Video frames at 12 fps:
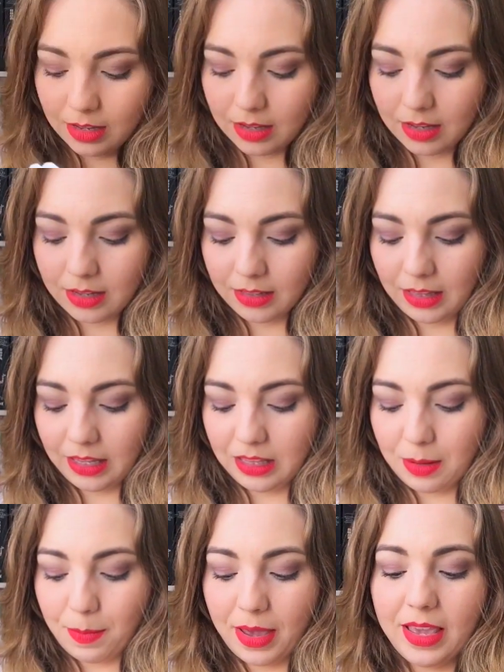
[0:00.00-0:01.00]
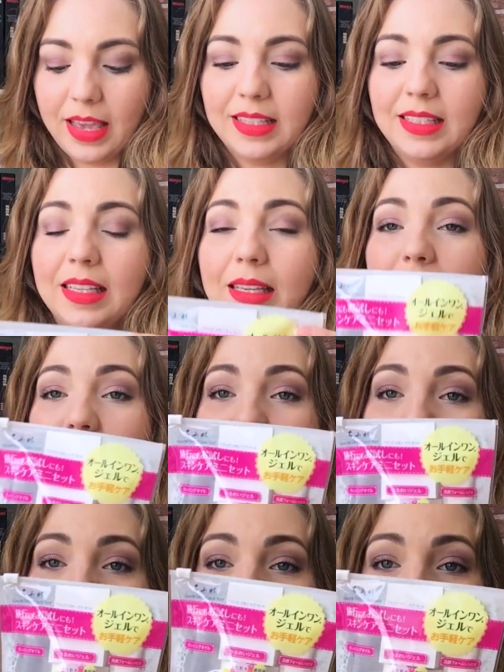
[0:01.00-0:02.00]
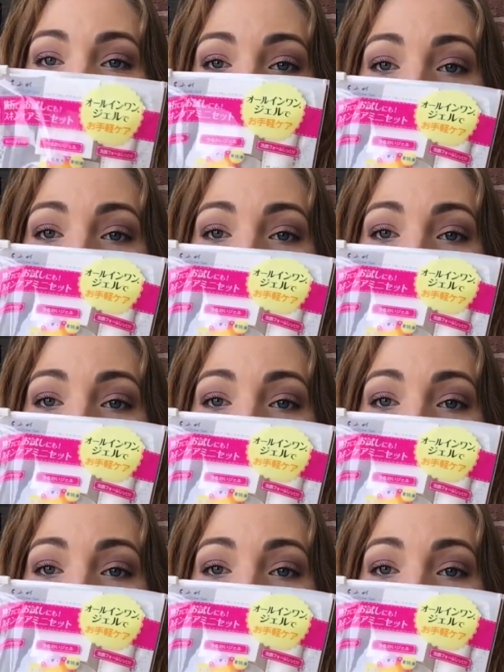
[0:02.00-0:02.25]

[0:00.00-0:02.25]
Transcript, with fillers: Uh, tem também esse kitzinho de